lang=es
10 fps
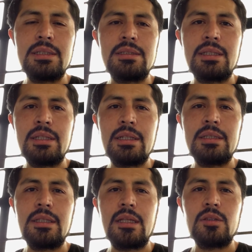del taller de
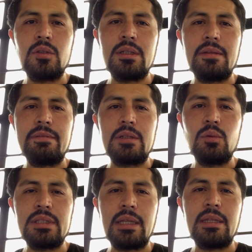teatro de la
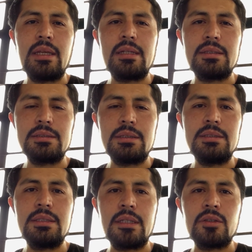Facultad de Artes y
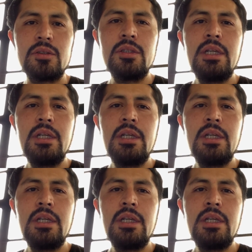Diseño.